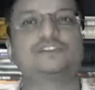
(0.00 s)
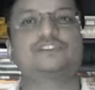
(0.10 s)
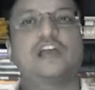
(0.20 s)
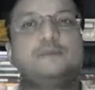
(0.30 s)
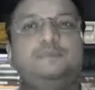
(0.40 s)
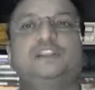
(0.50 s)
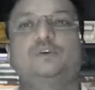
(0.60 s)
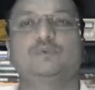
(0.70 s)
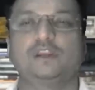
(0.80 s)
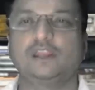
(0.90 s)
से चाय
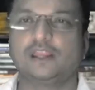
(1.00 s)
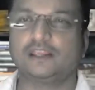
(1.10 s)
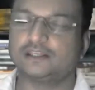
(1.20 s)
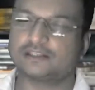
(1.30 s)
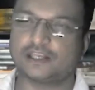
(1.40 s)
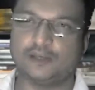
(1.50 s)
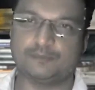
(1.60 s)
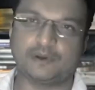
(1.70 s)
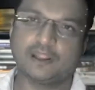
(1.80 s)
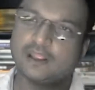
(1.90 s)
पीते हुए
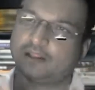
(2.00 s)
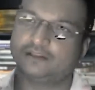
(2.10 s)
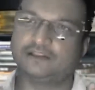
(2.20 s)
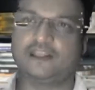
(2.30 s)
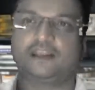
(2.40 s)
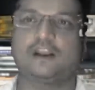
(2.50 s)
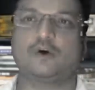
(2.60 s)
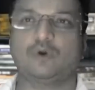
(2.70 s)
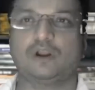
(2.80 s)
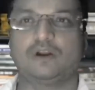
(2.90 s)
स्क्रीन पर देख
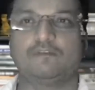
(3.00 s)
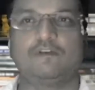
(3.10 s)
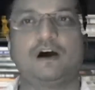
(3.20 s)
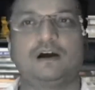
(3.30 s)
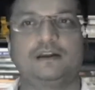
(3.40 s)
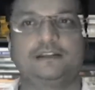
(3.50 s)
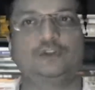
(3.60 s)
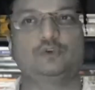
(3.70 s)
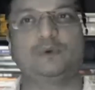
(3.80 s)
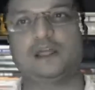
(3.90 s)
रहा होगा वाह
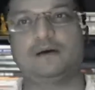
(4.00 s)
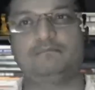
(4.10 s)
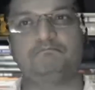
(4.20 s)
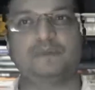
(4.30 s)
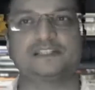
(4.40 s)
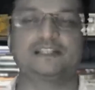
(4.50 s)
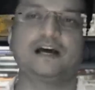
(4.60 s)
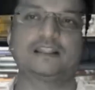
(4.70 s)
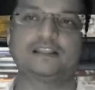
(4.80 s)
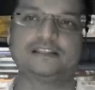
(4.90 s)
ये तो बड़ा
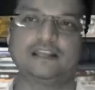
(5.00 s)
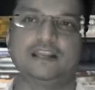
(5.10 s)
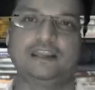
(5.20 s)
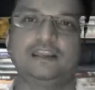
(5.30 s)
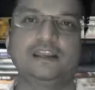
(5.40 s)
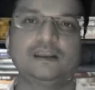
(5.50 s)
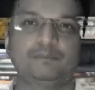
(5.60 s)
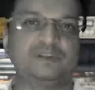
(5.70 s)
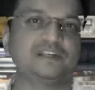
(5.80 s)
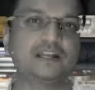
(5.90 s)
मज़ेदार नज़ारा है
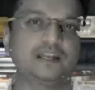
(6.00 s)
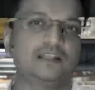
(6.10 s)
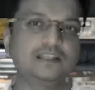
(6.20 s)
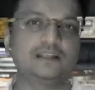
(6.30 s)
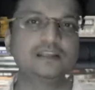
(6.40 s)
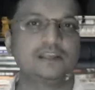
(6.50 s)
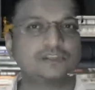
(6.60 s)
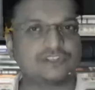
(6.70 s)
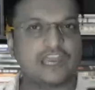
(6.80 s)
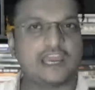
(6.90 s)
बेचारा लंदन
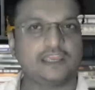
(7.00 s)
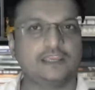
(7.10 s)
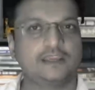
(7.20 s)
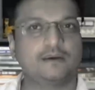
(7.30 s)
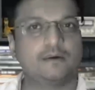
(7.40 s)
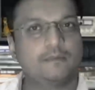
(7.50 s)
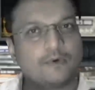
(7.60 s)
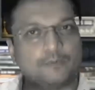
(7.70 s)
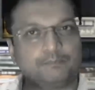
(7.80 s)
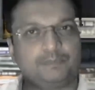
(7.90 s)
चाय
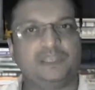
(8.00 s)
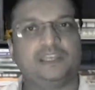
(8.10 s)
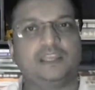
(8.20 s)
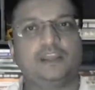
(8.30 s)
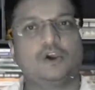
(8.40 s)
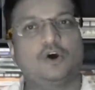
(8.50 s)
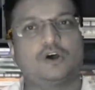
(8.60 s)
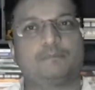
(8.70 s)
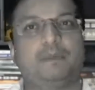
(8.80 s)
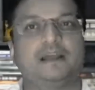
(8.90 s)
पीने
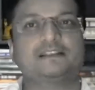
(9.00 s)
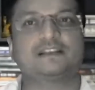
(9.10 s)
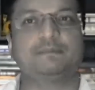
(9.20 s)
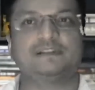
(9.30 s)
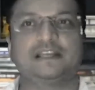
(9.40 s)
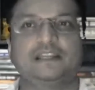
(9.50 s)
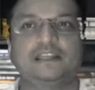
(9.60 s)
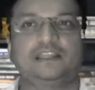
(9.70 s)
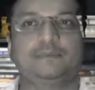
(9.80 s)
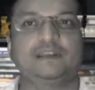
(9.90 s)
और बारिश का मज़ा
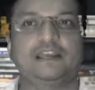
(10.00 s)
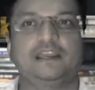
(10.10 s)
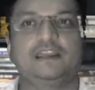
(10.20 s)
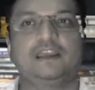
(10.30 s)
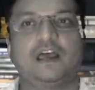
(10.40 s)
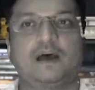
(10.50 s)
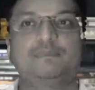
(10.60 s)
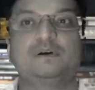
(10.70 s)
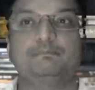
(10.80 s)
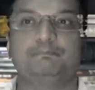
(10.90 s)
लेने की बजाय
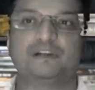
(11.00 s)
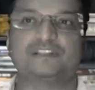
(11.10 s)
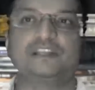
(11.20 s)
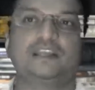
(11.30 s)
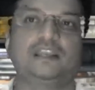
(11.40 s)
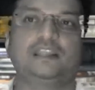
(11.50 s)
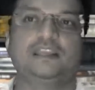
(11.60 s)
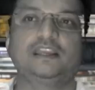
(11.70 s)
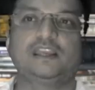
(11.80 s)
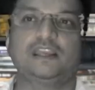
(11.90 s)
अब बचने के
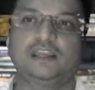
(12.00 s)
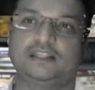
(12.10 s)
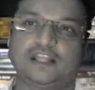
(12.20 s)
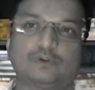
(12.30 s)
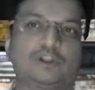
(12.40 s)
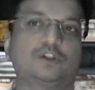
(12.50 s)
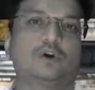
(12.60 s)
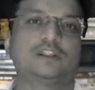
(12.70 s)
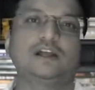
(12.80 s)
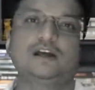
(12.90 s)
लिए इधर उधर
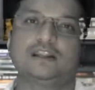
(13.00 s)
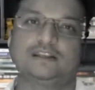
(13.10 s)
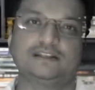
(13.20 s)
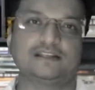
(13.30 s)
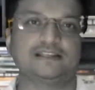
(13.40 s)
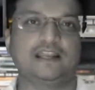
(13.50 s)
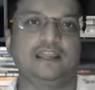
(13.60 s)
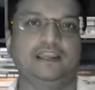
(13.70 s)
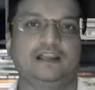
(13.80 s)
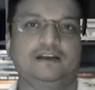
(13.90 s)
दौड़ता नजर
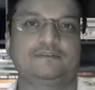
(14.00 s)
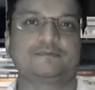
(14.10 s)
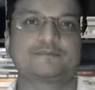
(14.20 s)
आएगा